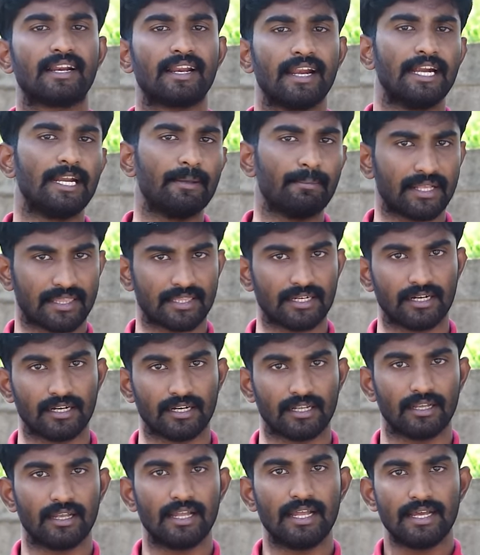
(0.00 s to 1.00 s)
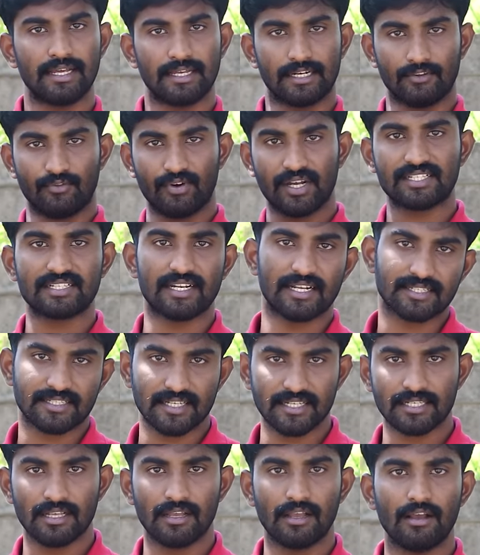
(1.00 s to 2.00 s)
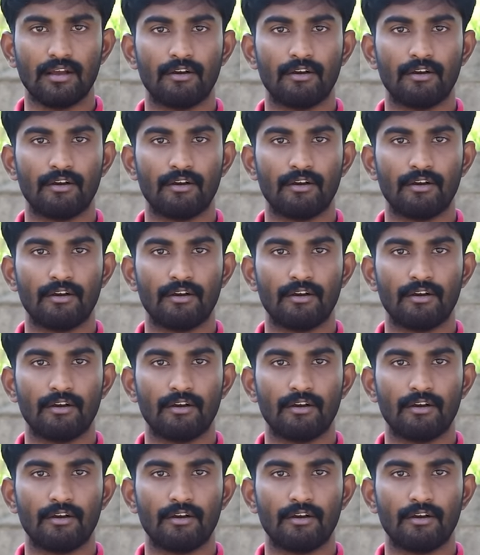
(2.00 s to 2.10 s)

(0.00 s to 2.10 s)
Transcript: ரெண்டு மெத்தட் இருக்குது ரிவர்ஸ் லங்சஸ்